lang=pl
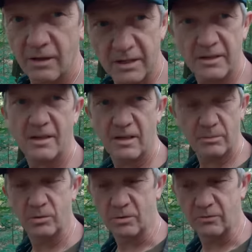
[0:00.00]
do nacierania
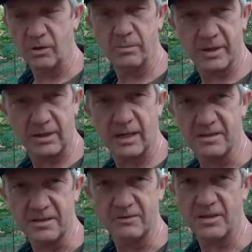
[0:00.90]
butów, do
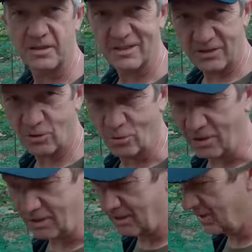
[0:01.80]
impregnacji właśnie tej mhm. skóry.